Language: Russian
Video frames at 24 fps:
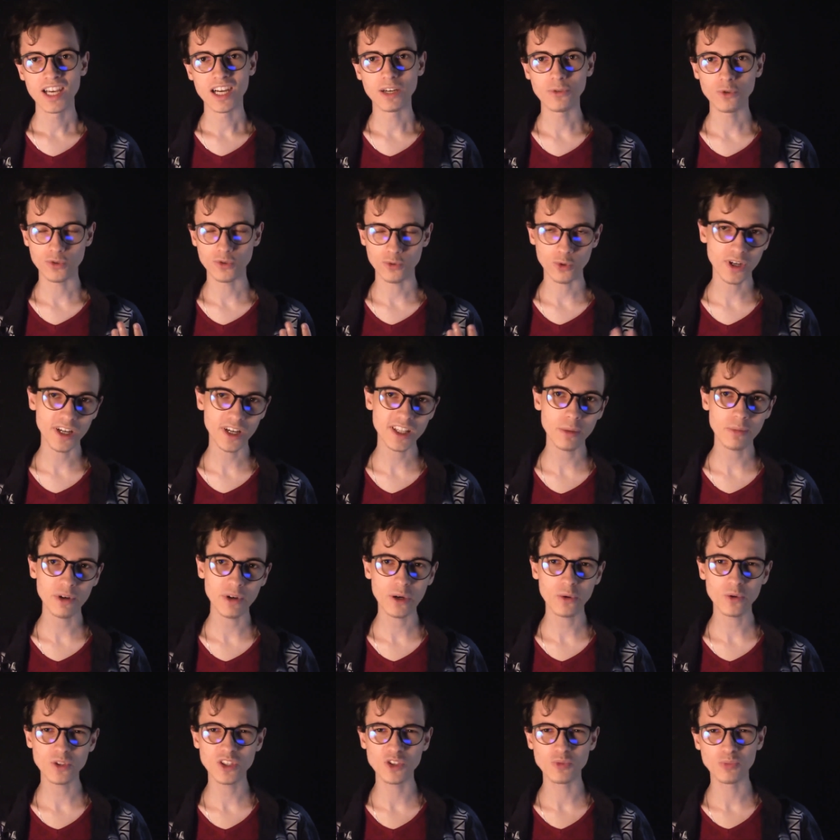Вот. Но когда
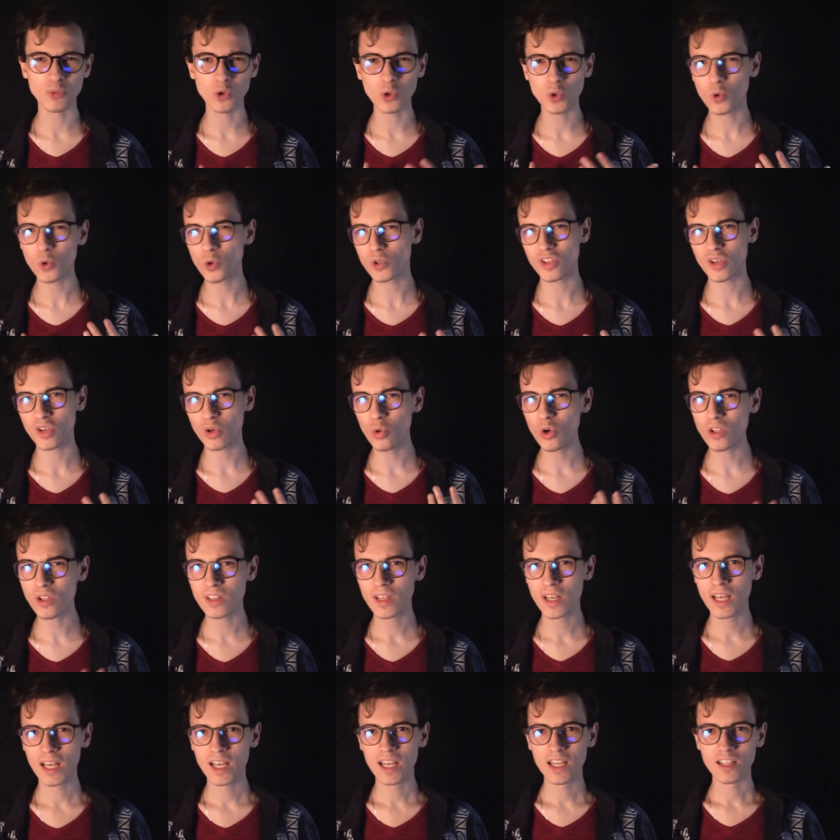проходит полгода-год,